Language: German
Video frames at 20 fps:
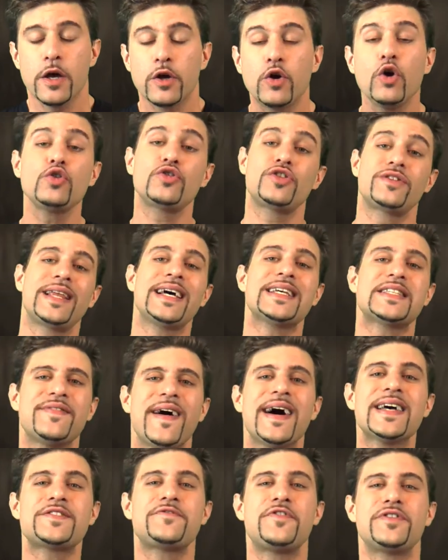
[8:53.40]
Gut, das
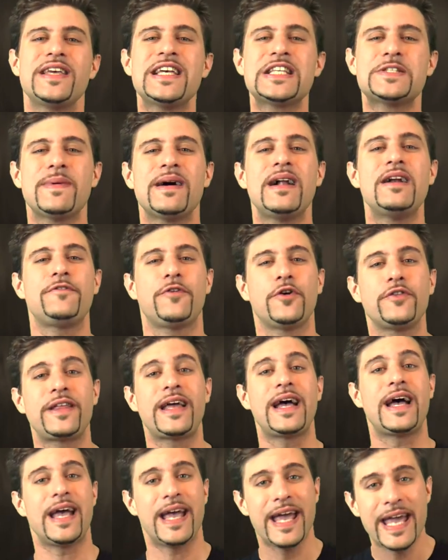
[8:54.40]
war's für diesmal von
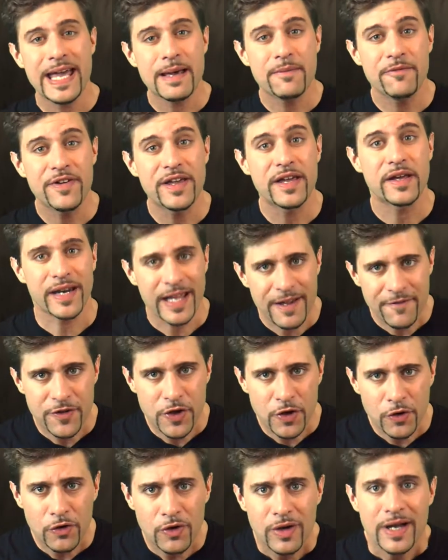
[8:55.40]
der AMV
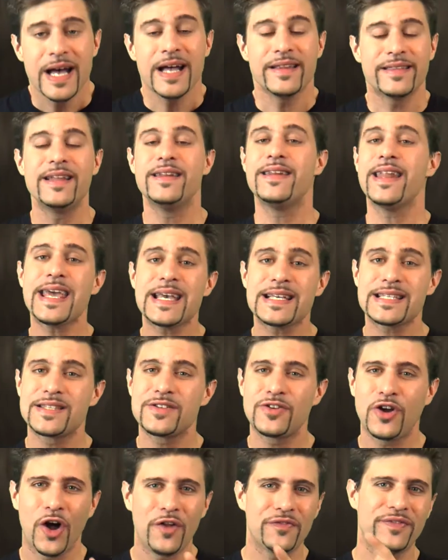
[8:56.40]
Review. Den
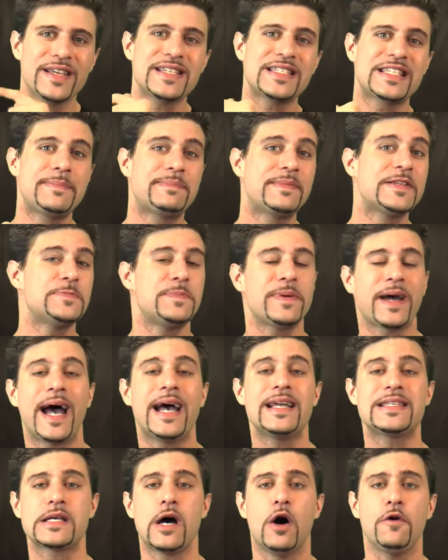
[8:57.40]
nächsten Contest gibt es
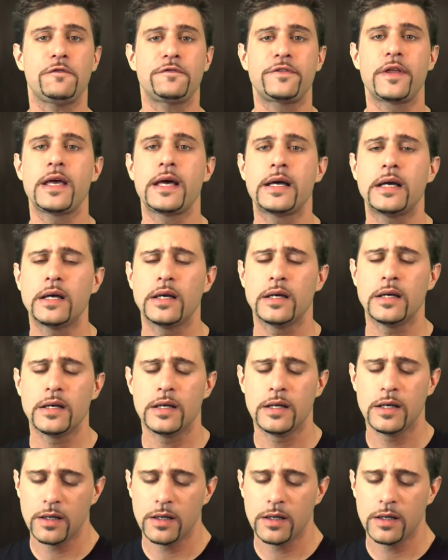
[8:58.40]
bereits auf der...